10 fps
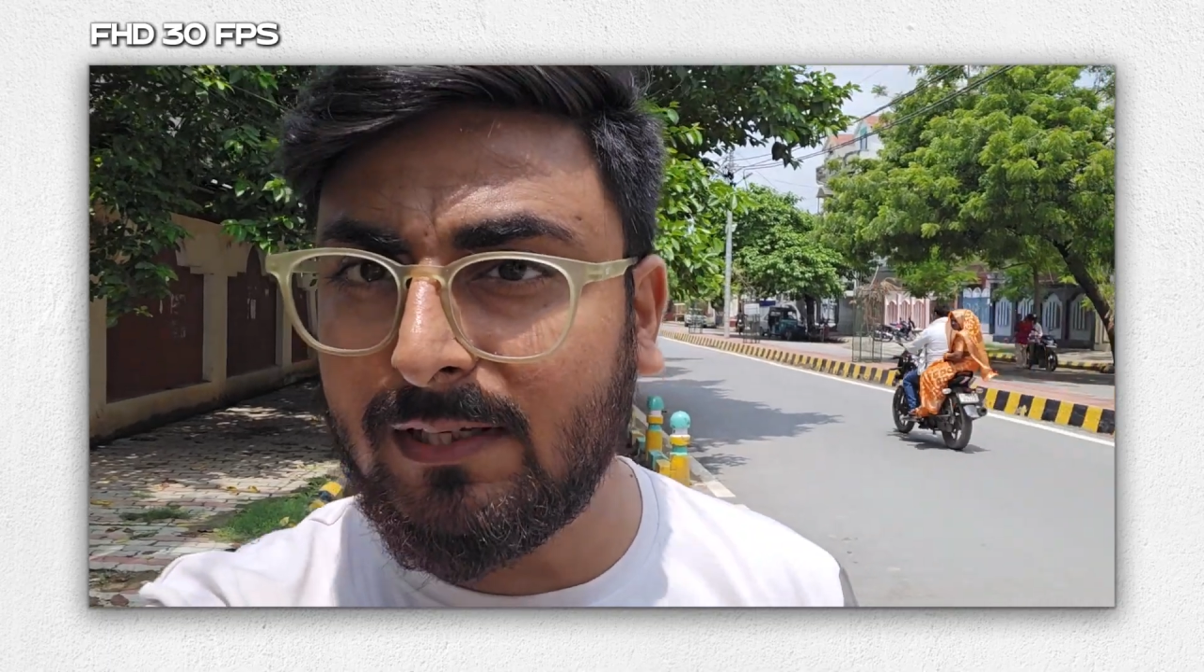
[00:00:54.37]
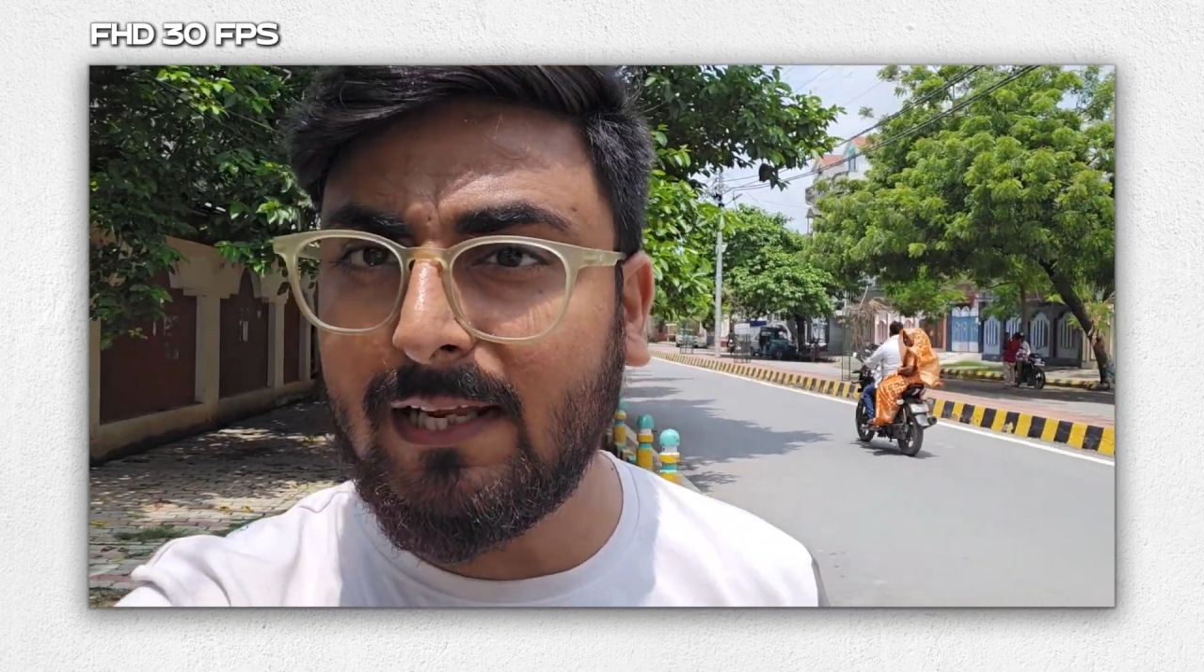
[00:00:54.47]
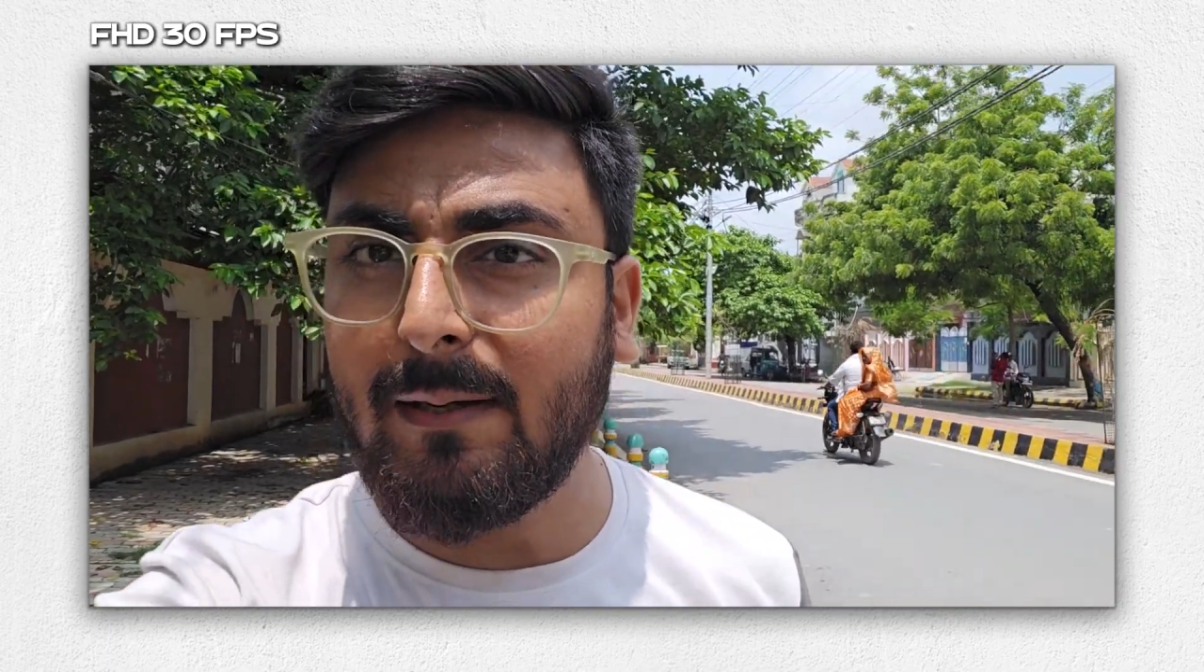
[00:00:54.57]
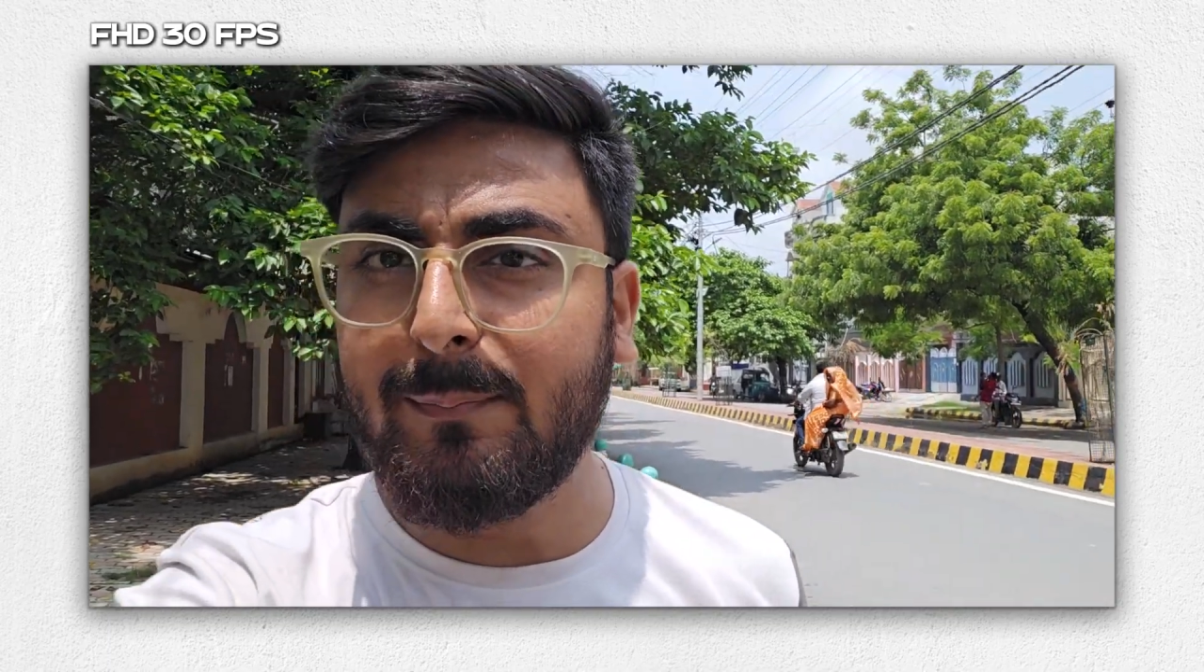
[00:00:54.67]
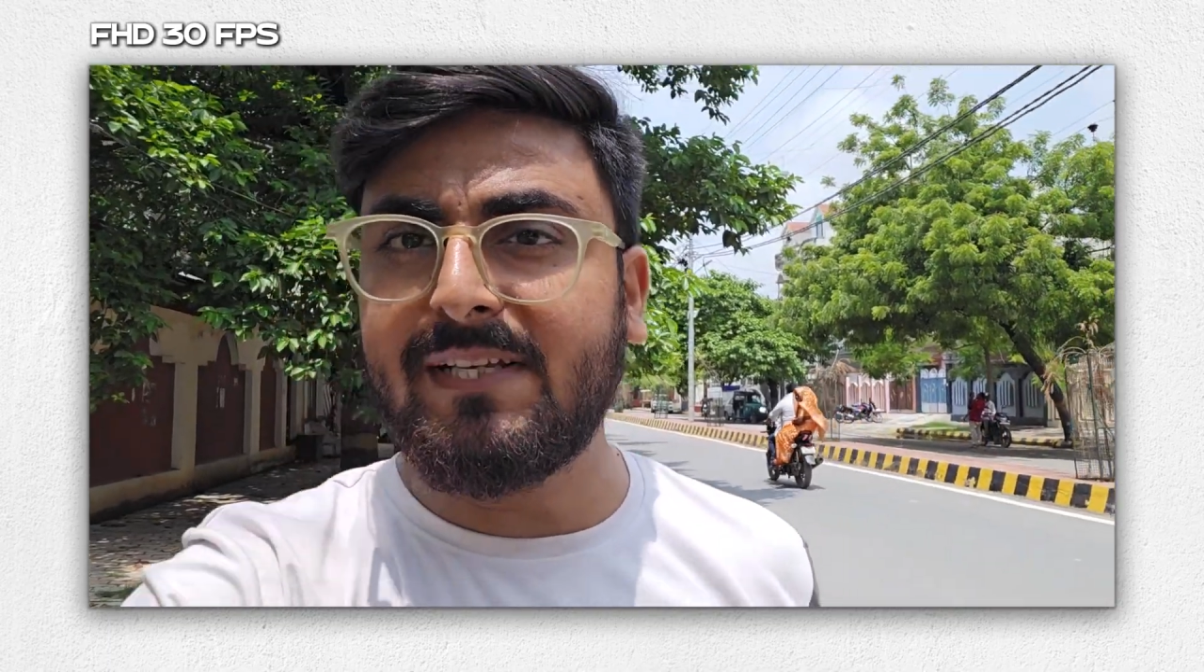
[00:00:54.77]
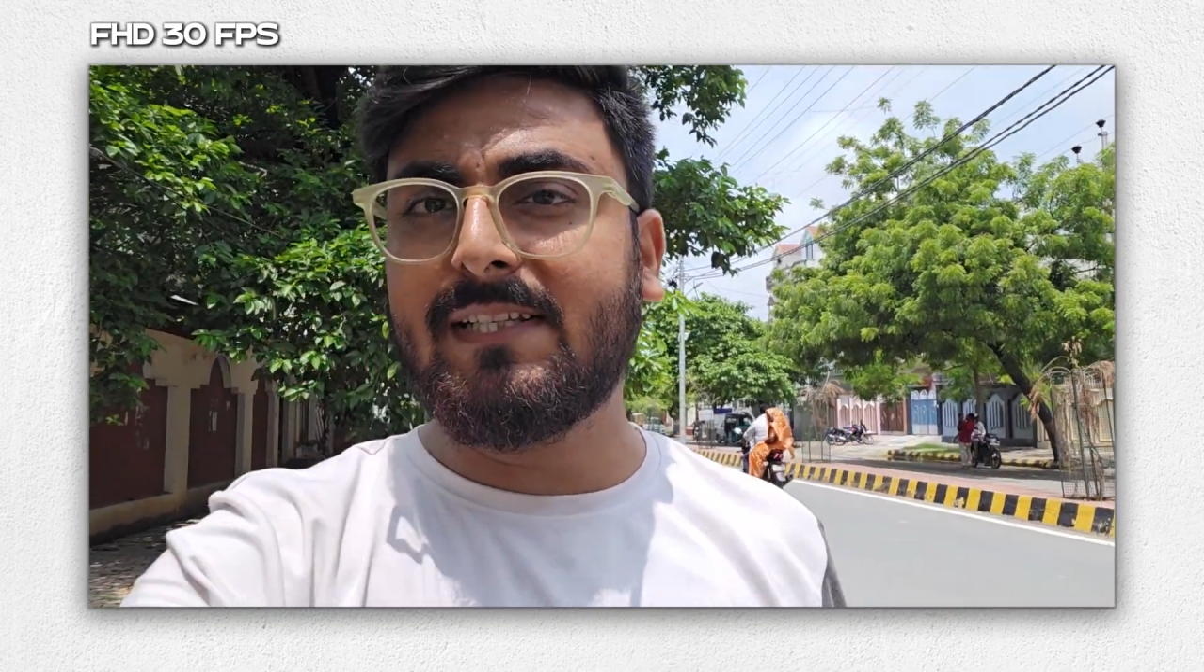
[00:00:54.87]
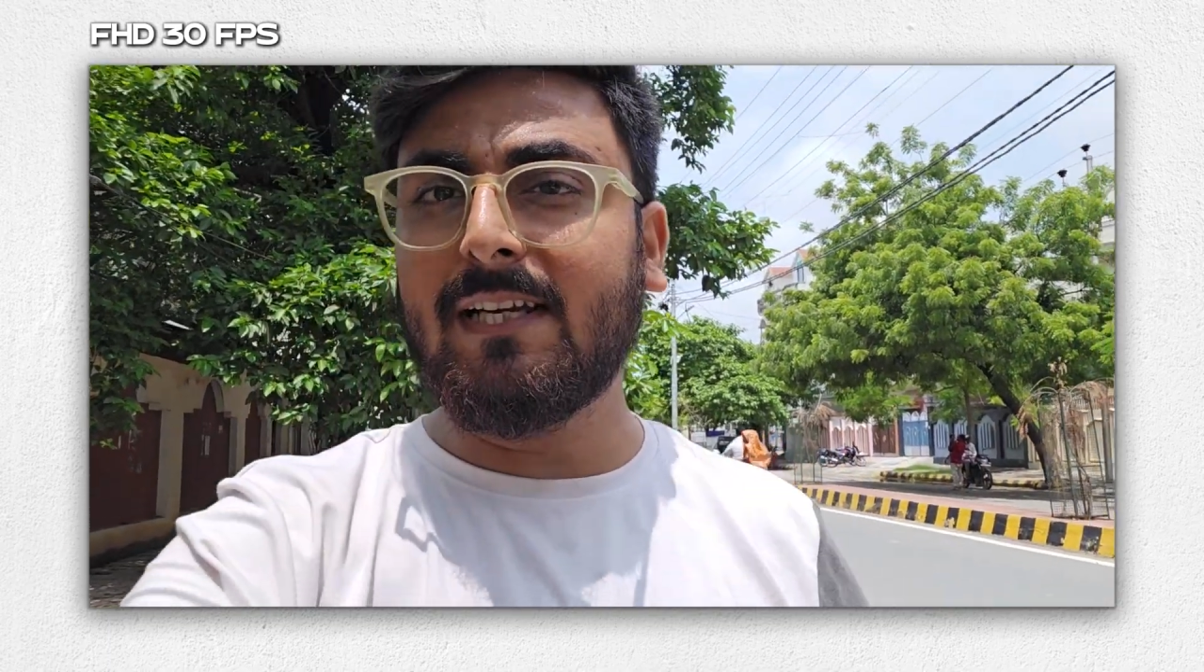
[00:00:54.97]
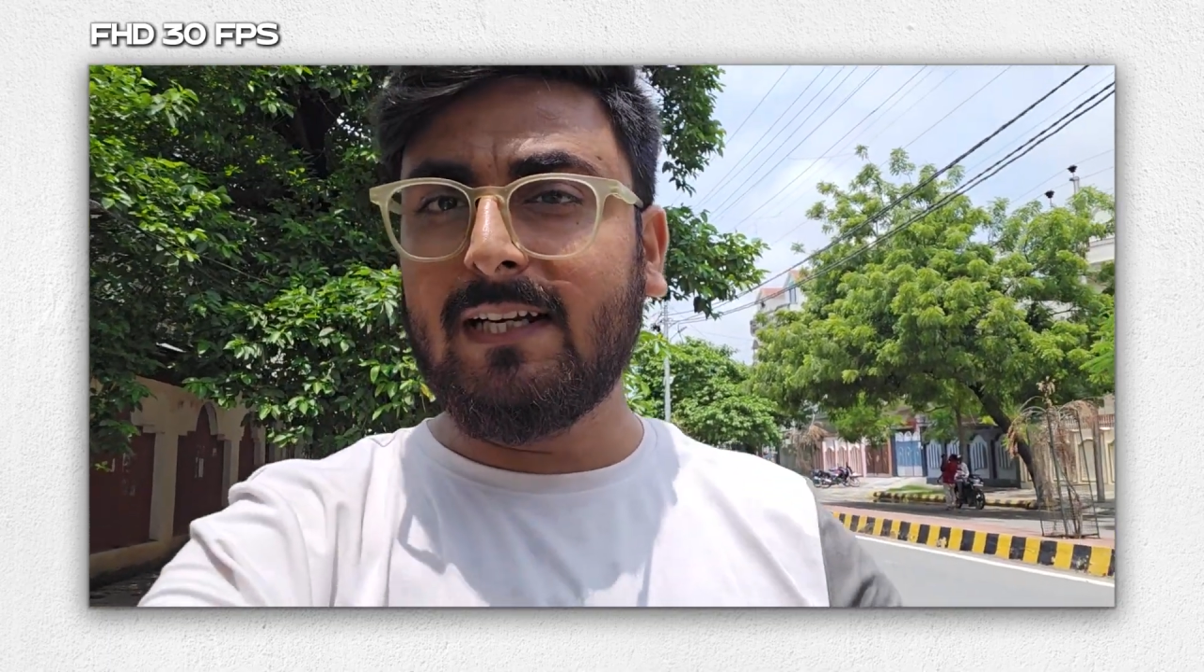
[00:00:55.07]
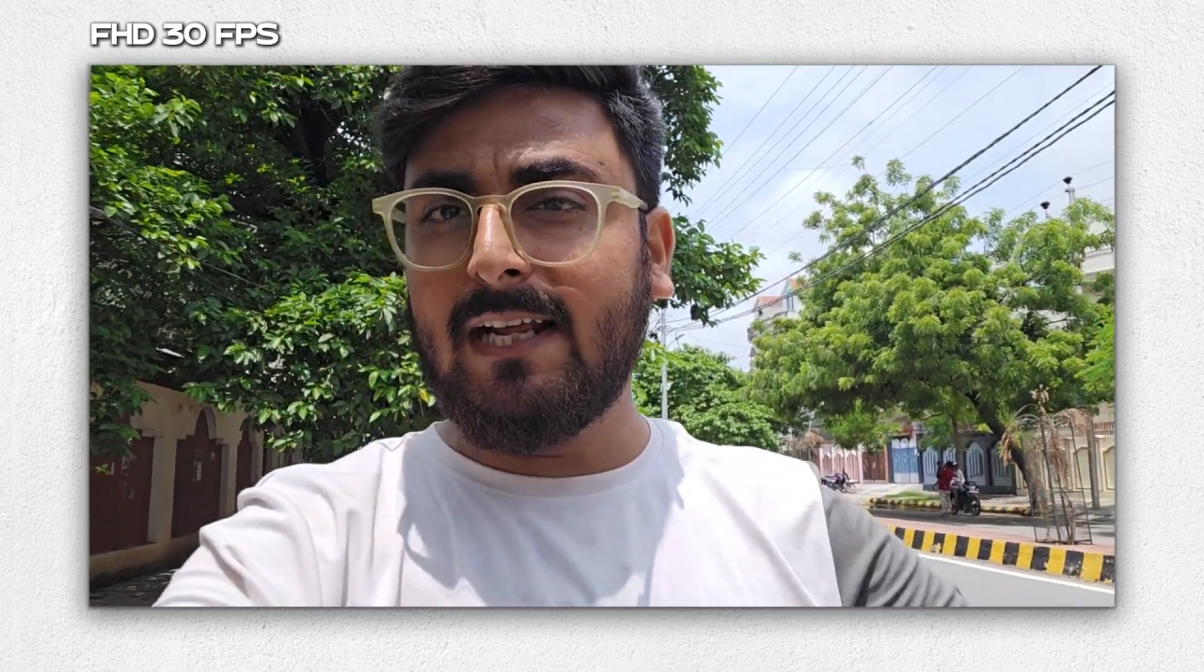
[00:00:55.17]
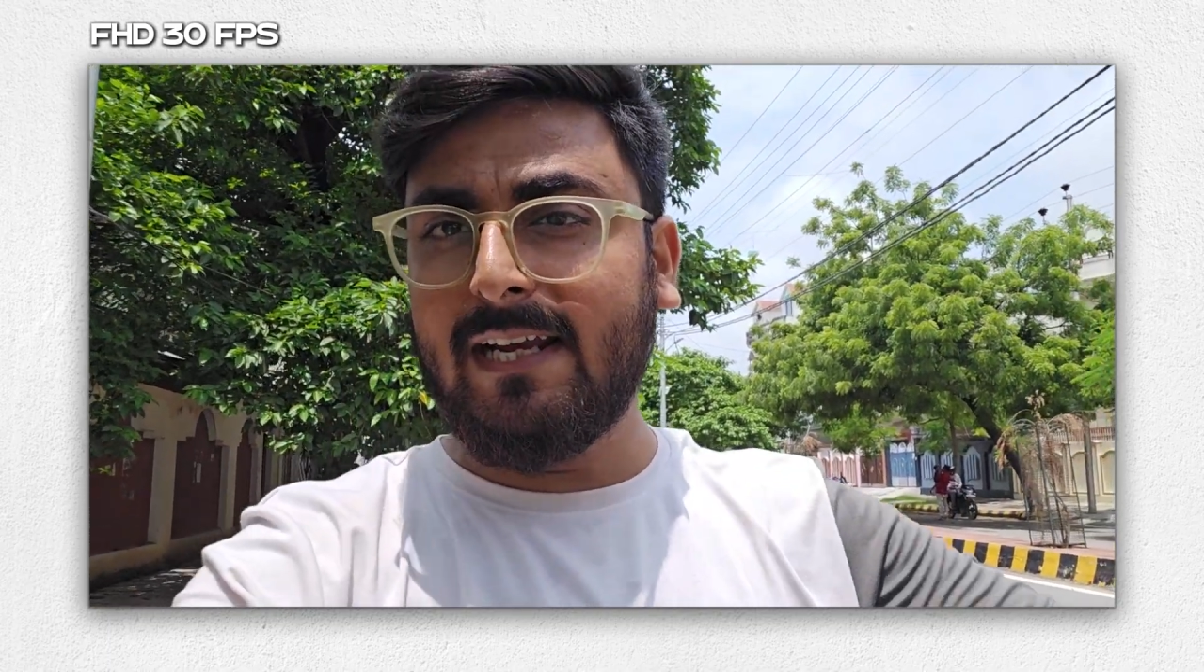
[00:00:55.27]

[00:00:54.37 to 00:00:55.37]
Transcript: मिल रहा है पीछे का